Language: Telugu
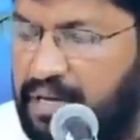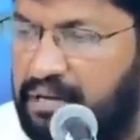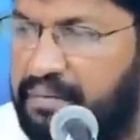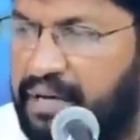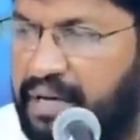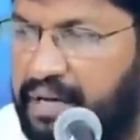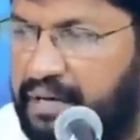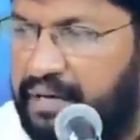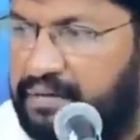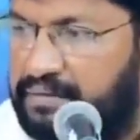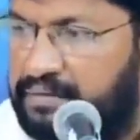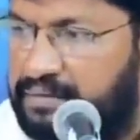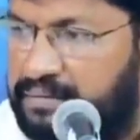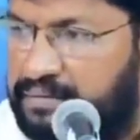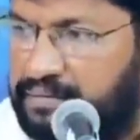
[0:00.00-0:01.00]
ఈమె
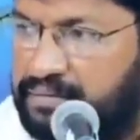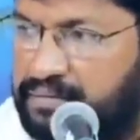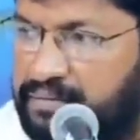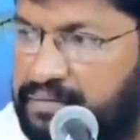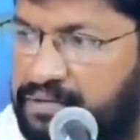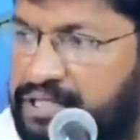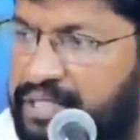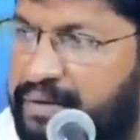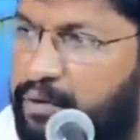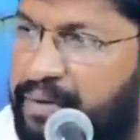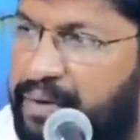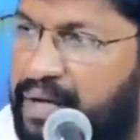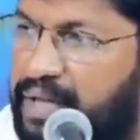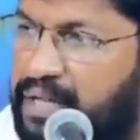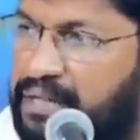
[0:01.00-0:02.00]

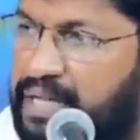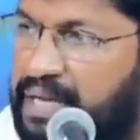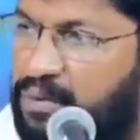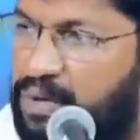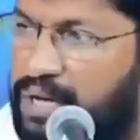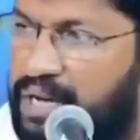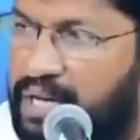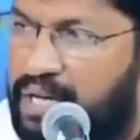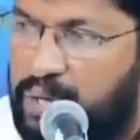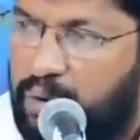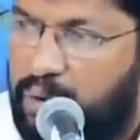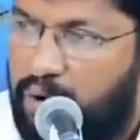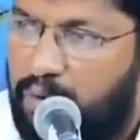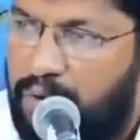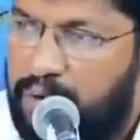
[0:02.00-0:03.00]
జీవము గల దేవుడైన
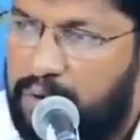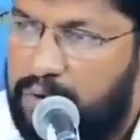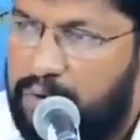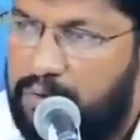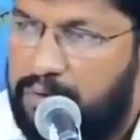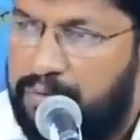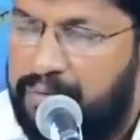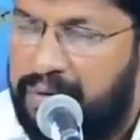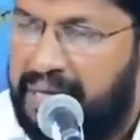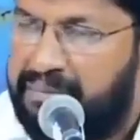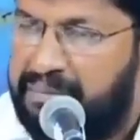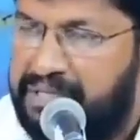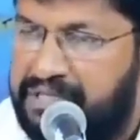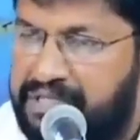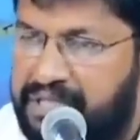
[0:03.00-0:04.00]
యహోవాను
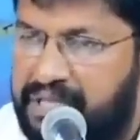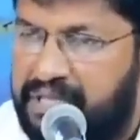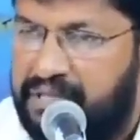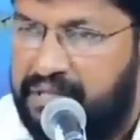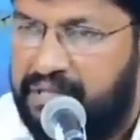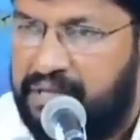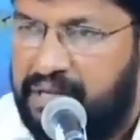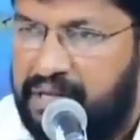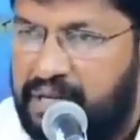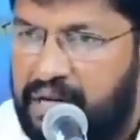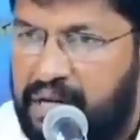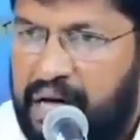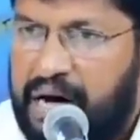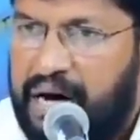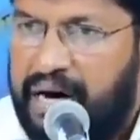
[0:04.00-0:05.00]
ప్రేమించి
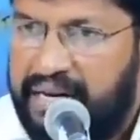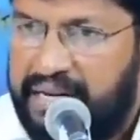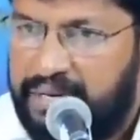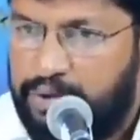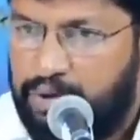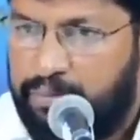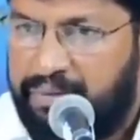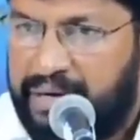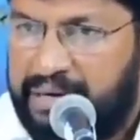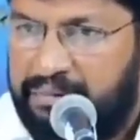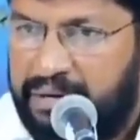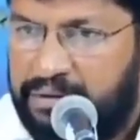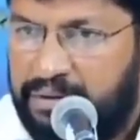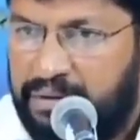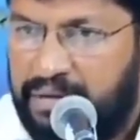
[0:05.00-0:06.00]
ఆయన ఎందు
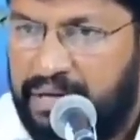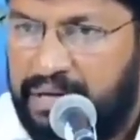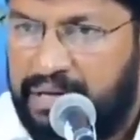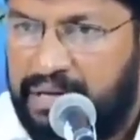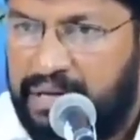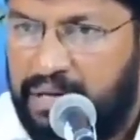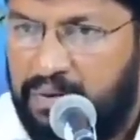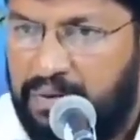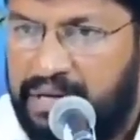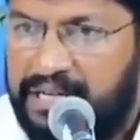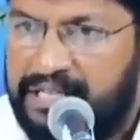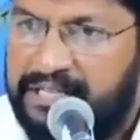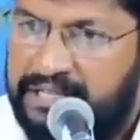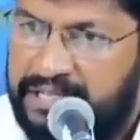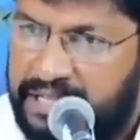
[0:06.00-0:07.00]
భయభక్తులు
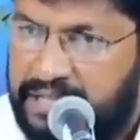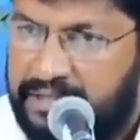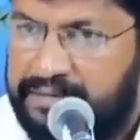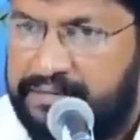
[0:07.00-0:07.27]
కలిగినటువంటి స్త్రీ